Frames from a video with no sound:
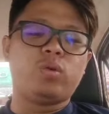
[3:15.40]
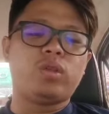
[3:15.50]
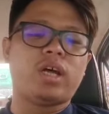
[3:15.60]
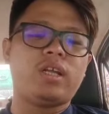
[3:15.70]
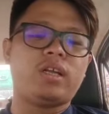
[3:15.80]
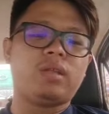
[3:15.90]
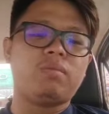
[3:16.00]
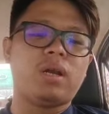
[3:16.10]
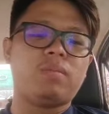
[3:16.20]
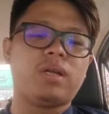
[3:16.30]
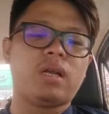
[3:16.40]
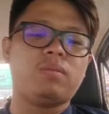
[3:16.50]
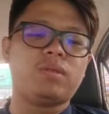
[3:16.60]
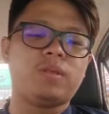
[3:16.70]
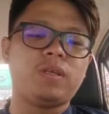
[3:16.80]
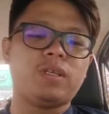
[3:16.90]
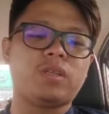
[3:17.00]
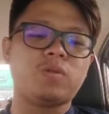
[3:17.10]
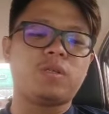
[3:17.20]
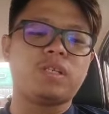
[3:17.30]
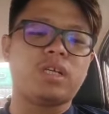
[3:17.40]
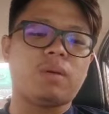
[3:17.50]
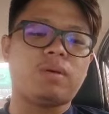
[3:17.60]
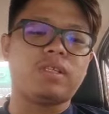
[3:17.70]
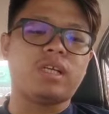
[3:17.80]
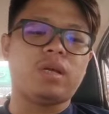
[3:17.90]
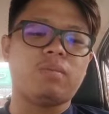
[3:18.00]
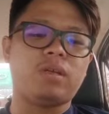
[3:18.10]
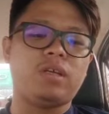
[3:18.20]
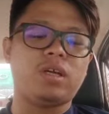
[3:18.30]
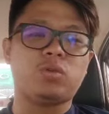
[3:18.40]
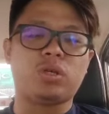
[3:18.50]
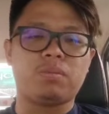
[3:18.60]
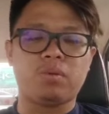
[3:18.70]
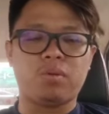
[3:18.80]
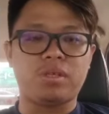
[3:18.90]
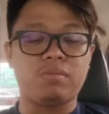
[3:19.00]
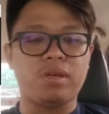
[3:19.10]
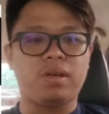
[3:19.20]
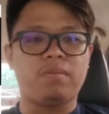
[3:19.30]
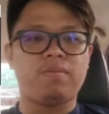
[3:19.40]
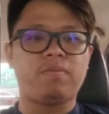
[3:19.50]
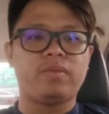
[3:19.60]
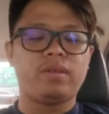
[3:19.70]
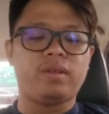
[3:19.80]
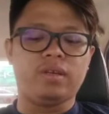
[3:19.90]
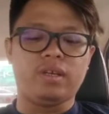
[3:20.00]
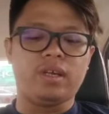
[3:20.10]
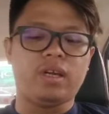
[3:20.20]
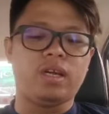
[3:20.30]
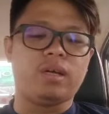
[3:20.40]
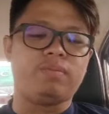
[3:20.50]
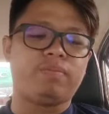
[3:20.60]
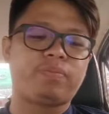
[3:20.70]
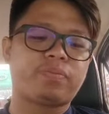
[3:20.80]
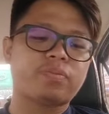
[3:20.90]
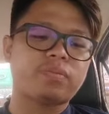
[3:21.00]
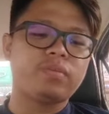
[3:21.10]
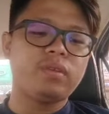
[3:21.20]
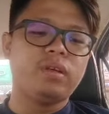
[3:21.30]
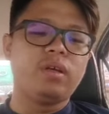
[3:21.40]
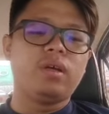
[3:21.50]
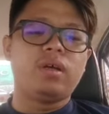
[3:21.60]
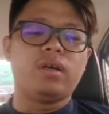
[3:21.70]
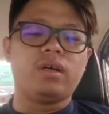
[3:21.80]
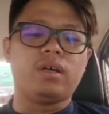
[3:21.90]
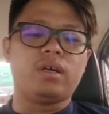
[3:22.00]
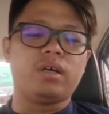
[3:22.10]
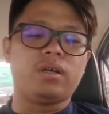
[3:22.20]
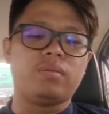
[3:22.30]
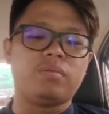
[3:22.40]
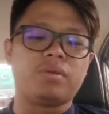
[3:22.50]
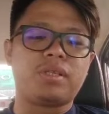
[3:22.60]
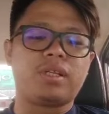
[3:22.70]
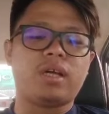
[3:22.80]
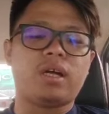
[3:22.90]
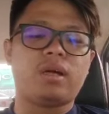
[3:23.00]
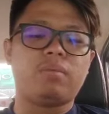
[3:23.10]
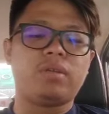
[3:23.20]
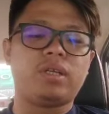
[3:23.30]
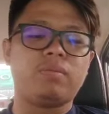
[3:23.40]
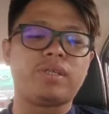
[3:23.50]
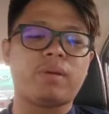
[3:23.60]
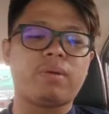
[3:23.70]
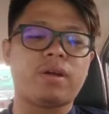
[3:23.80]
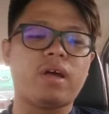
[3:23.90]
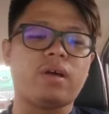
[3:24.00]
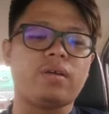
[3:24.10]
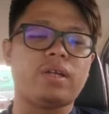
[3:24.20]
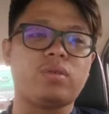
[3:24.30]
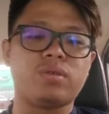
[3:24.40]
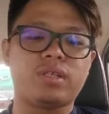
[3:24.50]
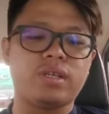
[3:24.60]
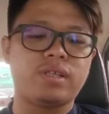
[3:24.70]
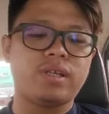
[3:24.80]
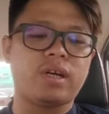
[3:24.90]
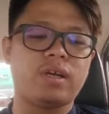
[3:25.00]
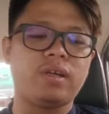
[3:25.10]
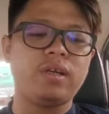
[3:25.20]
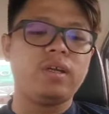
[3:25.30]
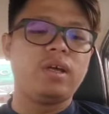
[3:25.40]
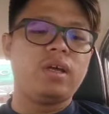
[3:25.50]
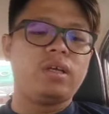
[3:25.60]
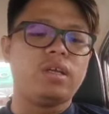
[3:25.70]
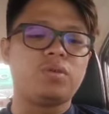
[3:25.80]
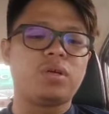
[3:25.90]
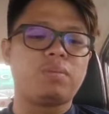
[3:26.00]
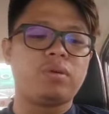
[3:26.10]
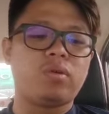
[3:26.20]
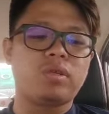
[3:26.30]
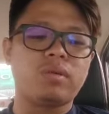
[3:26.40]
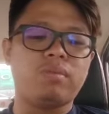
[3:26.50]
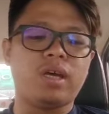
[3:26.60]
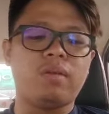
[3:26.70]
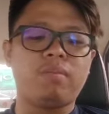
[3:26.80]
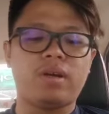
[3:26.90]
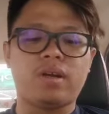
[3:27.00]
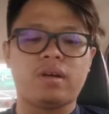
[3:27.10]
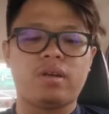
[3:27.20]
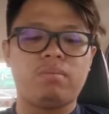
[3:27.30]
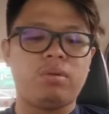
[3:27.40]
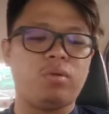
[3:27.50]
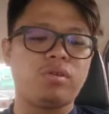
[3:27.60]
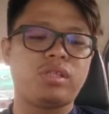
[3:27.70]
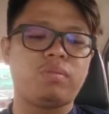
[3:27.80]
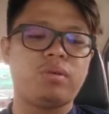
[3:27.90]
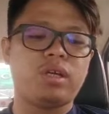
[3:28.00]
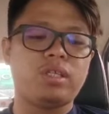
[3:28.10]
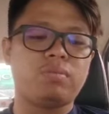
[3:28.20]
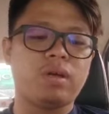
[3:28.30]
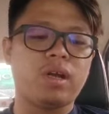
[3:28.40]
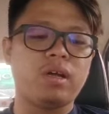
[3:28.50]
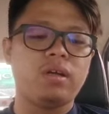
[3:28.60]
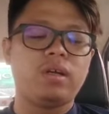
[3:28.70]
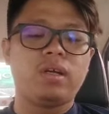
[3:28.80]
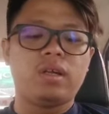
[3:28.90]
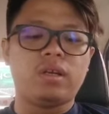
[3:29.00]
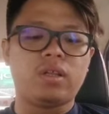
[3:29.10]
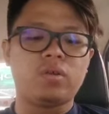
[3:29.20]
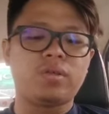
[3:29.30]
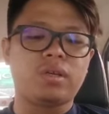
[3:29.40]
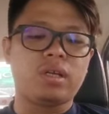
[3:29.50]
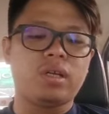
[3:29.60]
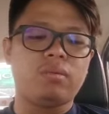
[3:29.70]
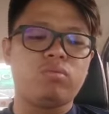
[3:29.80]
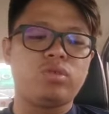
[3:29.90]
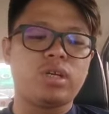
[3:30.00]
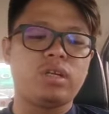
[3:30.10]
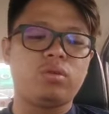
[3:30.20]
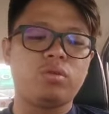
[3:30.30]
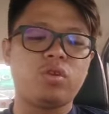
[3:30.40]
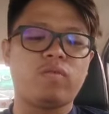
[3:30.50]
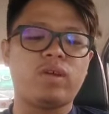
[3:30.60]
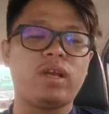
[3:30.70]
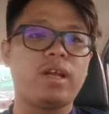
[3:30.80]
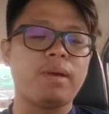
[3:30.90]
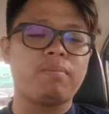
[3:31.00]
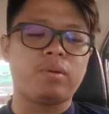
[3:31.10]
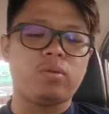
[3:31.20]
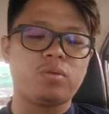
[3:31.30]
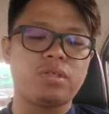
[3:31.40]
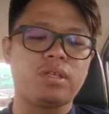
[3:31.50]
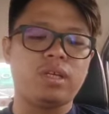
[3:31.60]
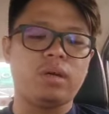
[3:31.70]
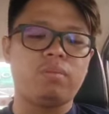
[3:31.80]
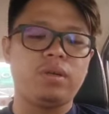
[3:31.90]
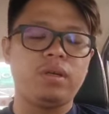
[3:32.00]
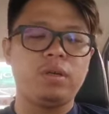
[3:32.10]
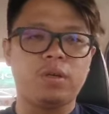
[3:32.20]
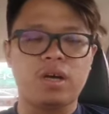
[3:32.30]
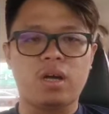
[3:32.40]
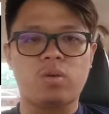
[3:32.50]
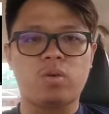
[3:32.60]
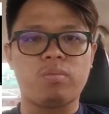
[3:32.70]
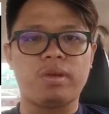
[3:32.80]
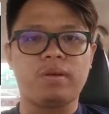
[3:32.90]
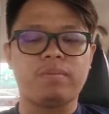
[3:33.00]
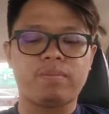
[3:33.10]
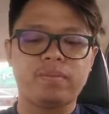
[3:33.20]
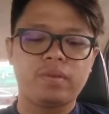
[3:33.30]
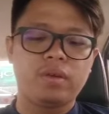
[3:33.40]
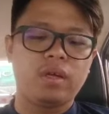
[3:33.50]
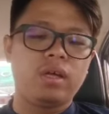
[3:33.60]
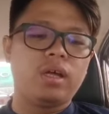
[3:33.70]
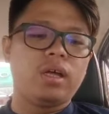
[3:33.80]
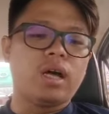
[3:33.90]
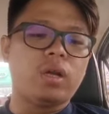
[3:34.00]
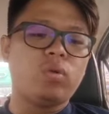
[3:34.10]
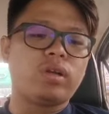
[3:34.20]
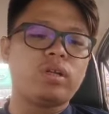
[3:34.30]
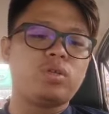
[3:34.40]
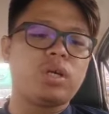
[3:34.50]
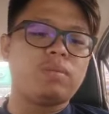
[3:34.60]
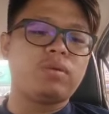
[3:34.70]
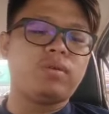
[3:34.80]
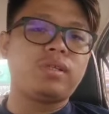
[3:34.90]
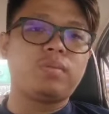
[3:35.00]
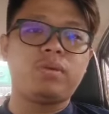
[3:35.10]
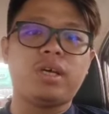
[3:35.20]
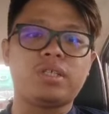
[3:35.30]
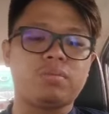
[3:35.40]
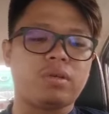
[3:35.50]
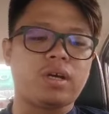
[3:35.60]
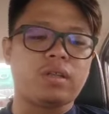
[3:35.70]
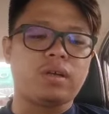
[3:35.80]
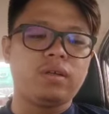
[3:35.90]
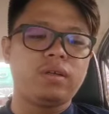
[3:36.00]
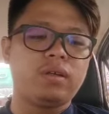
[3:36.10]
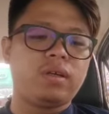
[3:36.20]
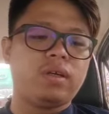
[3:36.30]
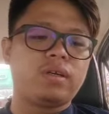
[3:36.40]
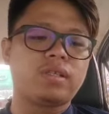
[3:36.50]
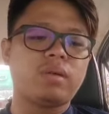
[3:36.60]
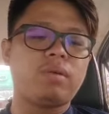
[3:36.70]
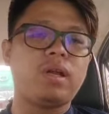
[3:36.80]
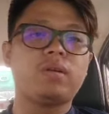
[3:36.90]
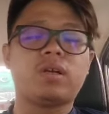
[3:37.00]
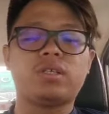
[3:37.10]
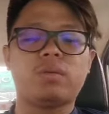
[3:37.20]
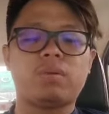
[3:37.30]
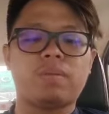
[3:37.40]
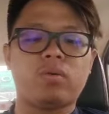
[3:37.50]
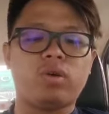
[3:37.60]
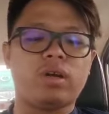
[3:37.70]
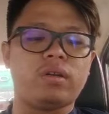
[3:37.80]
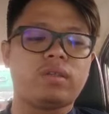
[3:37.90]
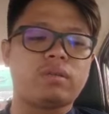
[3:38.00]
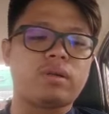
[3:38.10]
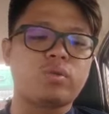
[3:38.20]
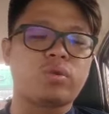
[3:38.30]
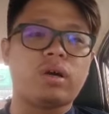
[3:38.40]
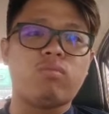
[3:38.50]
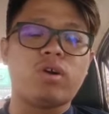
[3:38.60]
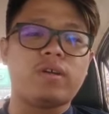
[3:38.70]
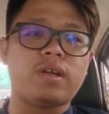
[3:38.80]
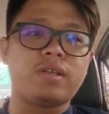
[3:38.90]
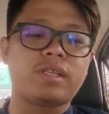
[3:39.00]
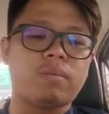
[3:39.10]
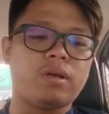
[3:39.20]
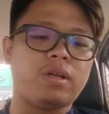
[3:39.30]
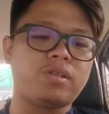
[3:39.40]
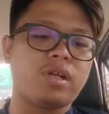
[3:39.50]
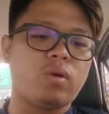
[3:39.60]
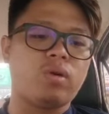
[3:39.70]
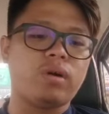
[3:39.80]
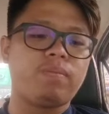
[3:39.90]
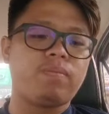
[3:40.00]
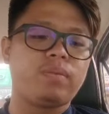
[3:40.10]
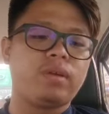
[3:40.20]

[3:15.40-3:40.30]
Turut hadir di malam Perdana Menteri Datuk Seri Ahmad Zaid Hamidi yang juga pengurus CPN di dalam uh, beserta Menteri Besar Perak Datuk Seri Sarani yang juga pengurus CBN Perak, pengurus CPH Perak, Datuk Seri Mujahid Yusof dan naib pengurus CDAP Ngakorming. Anwar yang juga pengurus CPH berkata, kestabilan kerajaan perpaduan termasuk gabungan dari Sabah dan Sarawak